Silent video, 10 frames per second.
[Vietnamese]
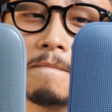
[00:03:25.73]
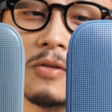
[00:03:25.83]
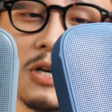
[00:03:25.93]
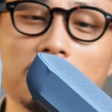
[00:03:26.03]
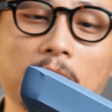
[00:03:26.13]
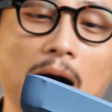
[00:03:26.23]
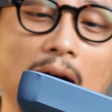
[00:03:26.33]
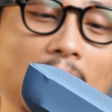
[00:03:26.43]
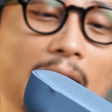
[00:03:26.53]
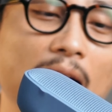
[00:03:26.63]
nhưng
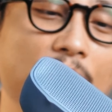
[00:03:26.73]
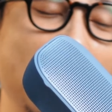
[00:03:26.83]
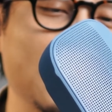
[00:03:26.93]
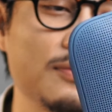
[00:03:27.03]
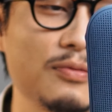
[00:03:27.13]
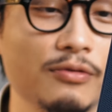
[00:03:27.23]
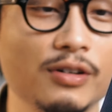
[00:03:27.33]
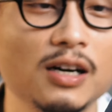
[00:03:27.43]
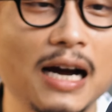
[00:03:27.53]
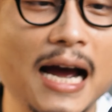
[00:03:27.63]
mà cái bản v
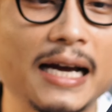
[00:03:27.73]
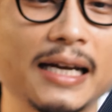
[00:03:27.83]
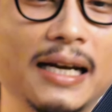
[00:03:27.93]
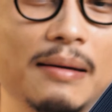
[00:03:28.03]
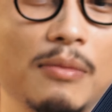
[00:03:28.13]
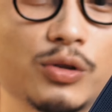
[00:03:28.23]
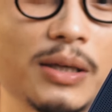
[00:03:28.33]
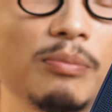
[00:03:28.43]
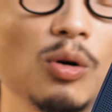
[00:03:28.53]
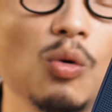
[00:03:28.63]
2 này là màu
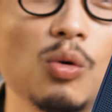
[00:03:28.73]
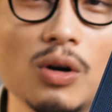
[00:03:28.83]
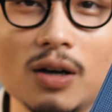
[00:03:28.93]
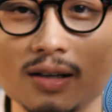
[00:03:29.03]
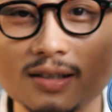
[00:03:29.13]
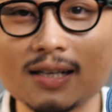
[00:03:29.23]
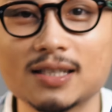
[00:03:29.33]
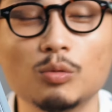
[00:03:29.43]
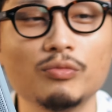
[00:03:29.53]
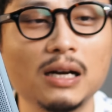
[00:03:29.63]
xanh blue rất
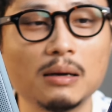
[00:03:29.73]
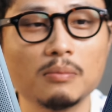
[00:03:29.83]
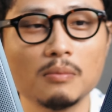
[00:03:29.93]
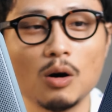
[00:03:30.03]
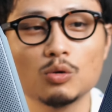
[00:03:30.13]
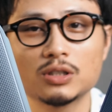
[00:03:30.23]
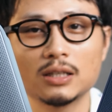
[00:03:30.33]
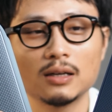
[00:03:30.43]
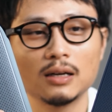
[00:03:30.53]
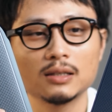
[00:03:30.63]
giống với lại Bose
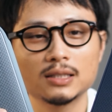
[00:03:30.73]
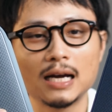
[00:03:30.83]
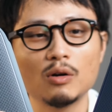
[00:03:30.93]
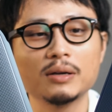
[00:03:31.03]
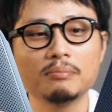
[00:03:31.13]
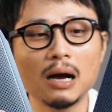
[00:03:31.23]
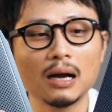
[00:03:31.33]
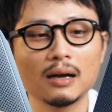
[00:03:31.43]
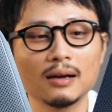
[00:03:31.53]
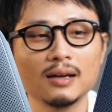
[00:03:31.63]
sao linh mắt
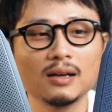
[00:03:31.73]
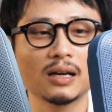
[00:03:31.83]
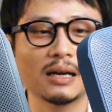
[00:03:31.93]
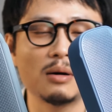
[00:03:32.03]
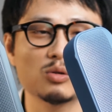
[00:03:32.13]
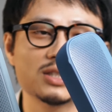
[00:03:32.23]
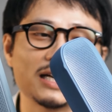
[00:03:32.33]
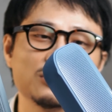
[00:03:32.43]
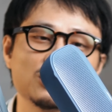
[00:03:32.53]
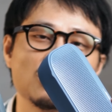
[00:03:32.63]
cái màu
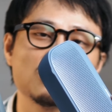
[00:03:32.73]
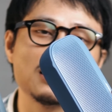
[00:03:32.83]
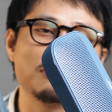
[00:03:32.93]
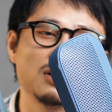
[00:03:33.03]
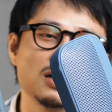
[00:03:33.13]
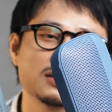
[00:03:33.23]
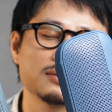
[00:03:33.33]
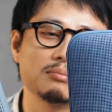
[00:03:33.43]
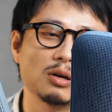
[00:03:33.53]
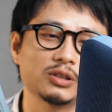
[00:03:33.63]
xanh của nó đậm hơn
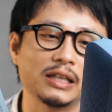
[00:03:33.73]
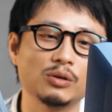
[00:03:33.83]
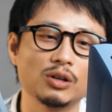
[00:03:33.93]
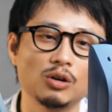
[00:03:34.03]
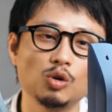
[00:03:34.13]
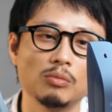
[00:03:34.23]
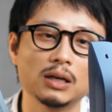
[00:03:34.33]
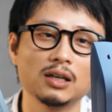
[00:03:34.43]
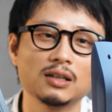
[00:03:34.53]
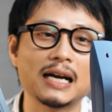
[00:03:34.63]
màu xanh của nó nổi
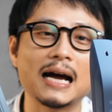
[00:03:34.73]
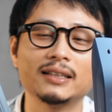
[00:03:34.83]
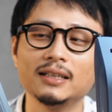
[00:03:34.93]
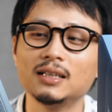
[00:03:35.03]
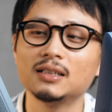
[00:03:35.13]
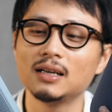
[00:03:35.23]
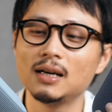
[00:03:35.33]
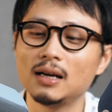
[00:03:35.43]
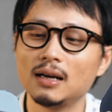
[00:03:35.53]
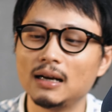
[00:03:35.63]
bật hơn cá tính hơn
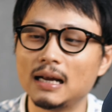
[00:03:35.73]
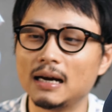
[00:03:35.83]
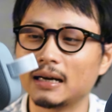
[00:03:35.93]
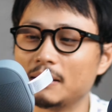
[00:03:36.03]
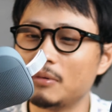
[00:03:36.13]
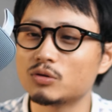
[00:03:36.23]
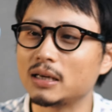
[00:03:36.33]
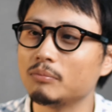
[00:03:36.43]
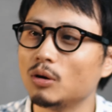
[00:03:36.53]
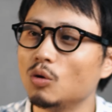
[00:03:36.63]
là cái màu
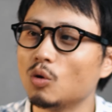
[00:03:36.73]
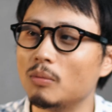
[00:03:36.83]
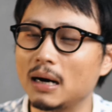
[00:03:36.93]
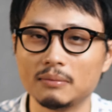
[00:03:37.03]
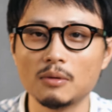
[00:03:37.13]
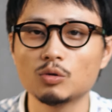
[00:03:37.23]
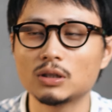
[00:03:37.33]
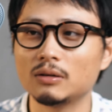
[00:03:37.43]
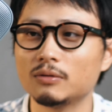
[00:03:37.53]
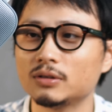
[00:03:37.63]
xanh blue của bản
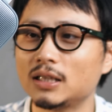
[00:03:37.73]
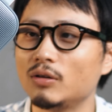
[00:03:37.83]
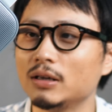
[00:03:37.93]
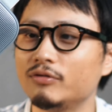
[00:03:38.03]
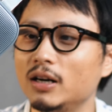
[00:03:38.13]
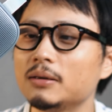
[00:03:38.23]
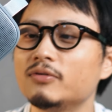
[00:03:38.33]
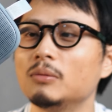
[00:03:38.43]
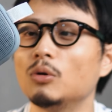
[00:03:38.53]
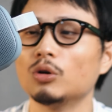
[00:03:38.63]
Bose sao linh flex
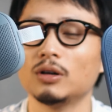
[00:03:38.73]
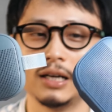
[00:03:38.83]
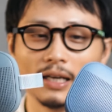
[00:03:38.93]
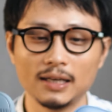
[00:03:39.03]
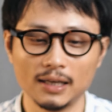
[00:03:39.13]
v 1 đấy